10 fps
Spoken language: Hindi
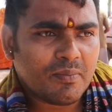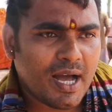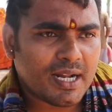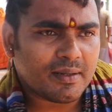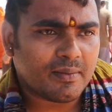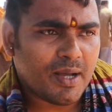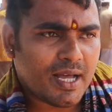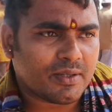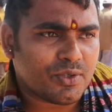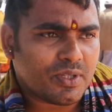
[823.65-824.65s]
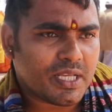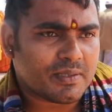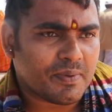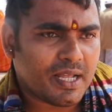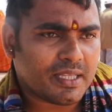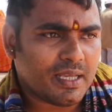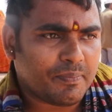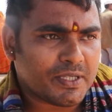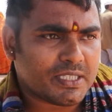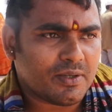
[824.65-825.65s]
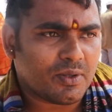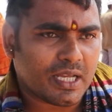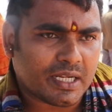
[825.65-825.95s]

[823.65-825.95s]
बाहर बाहर जो देश में आते हैं पंछी और